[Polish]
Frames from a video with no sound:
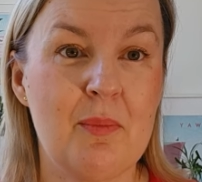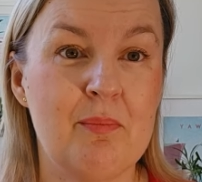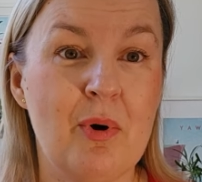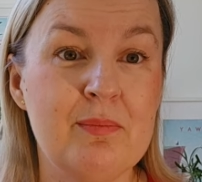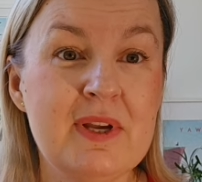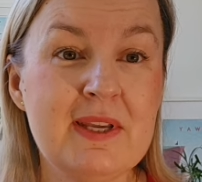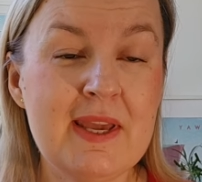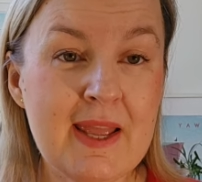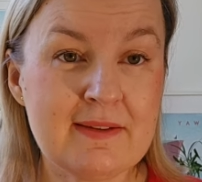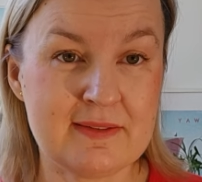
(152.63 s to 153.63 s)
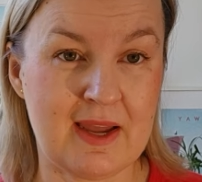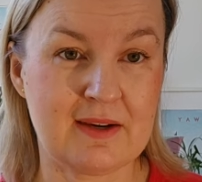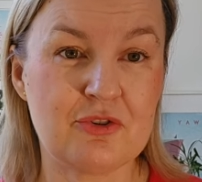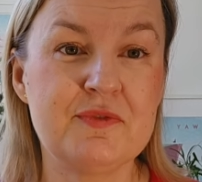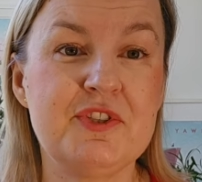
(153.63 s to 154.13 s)
bo my
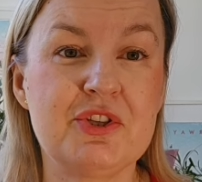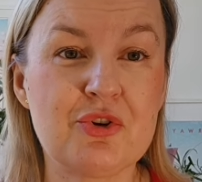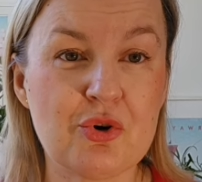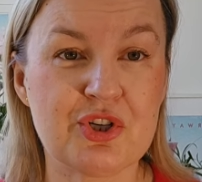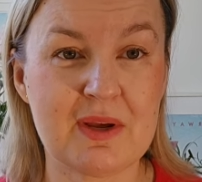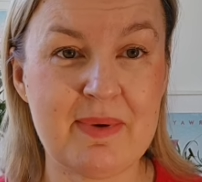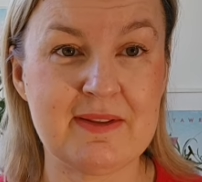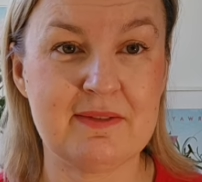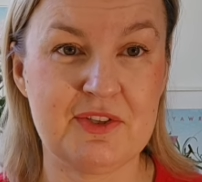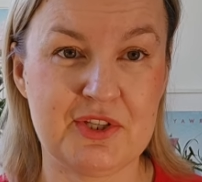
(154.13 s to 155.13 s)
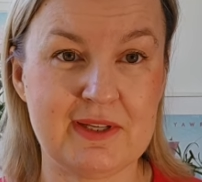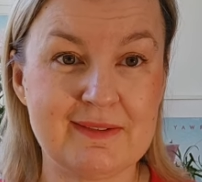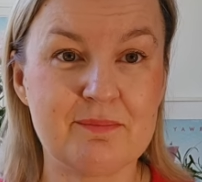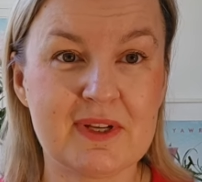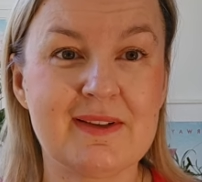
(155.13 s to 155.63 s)
jednak, oczywiście troszkę będę, wiecie,
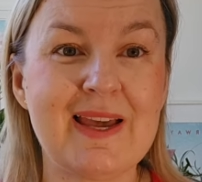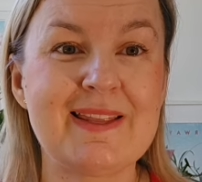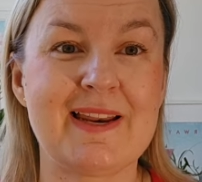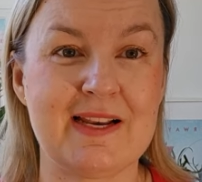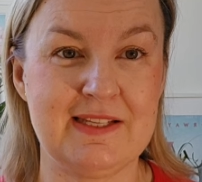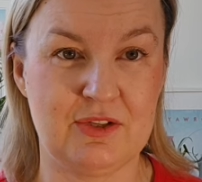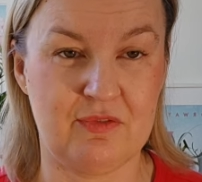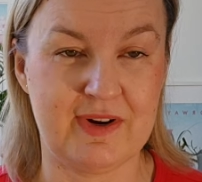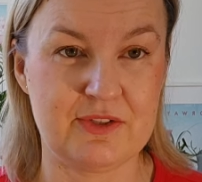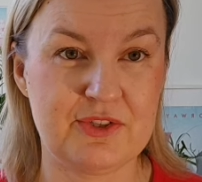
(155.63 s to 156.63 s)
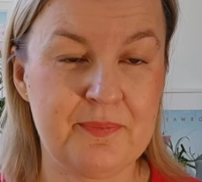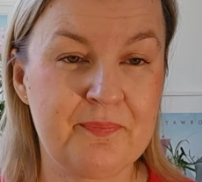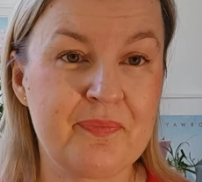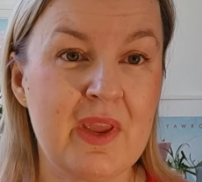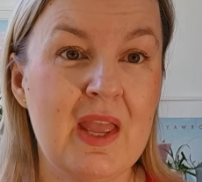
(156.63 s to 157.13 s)
generalizować,
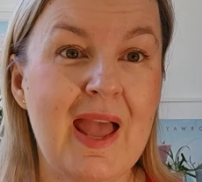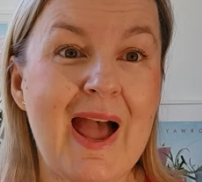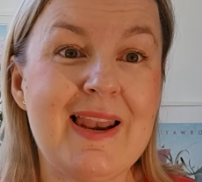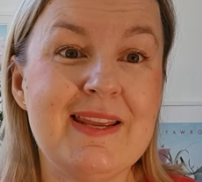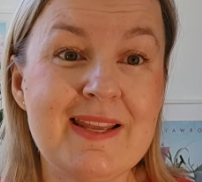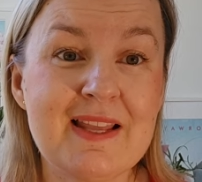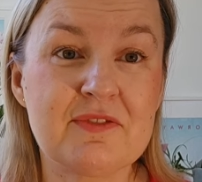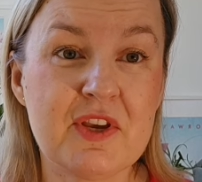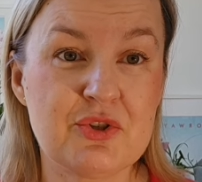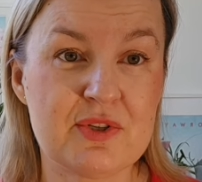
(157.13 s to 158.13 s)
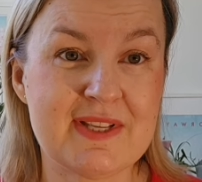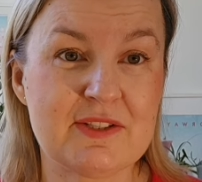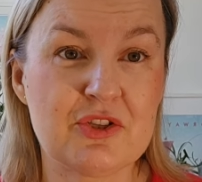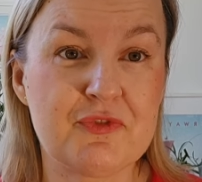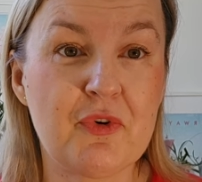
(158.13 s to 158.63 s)
ale jednak większość z
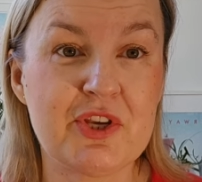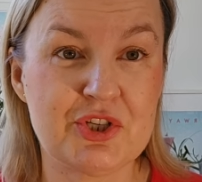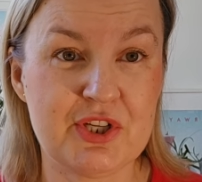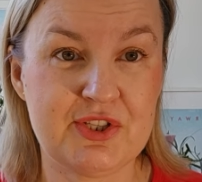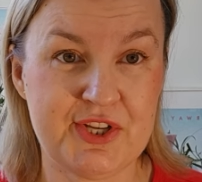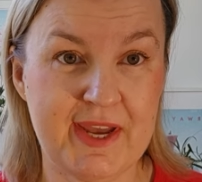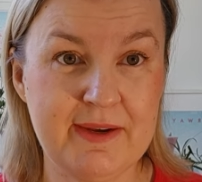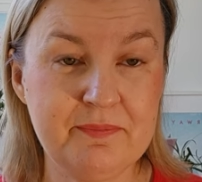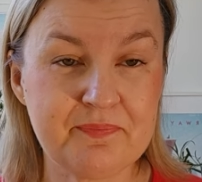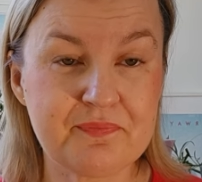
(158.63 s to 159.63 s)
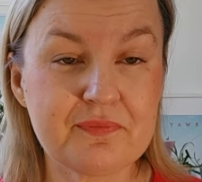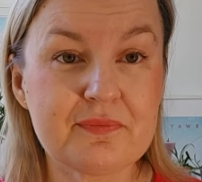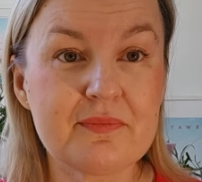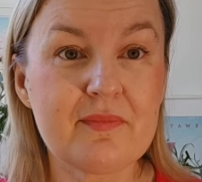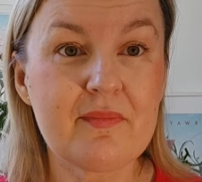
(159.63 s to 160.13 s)
nas to swoje życie
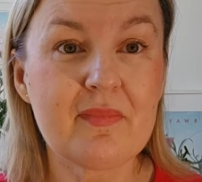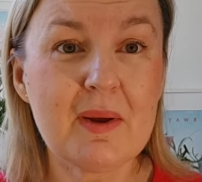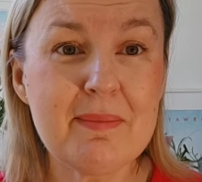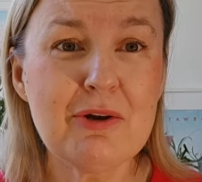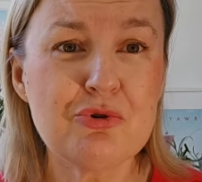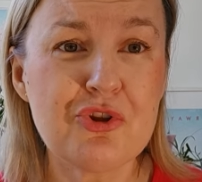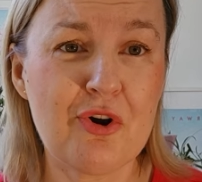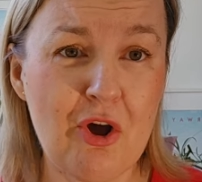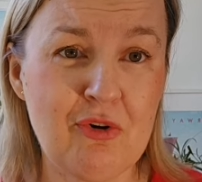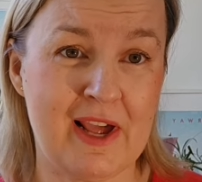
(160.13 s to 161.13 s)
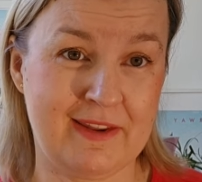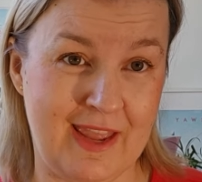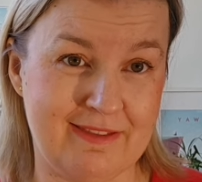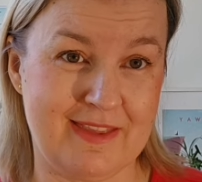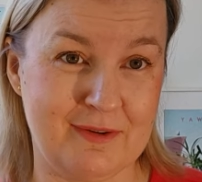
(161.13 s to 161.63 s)
ma już trochę
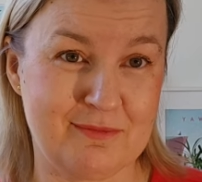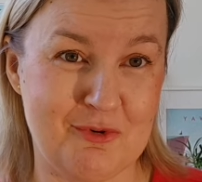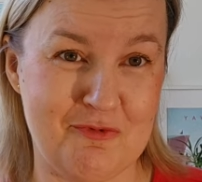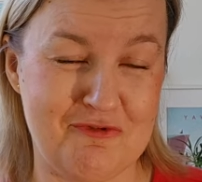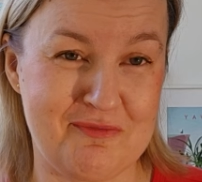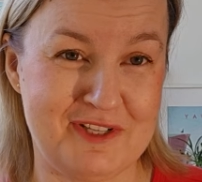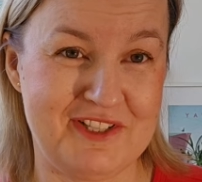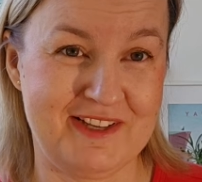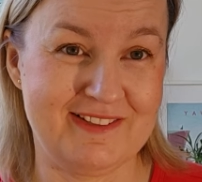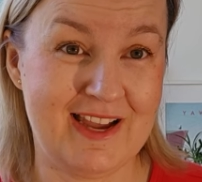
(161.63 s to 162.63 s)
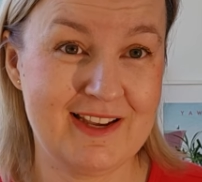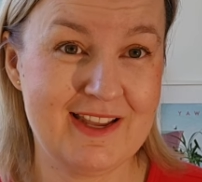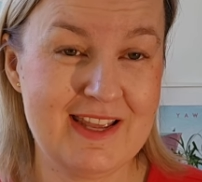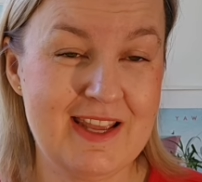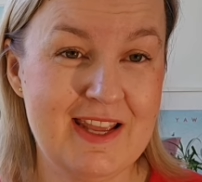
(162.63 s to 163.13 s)
ogarnięte, umówmy się, tak?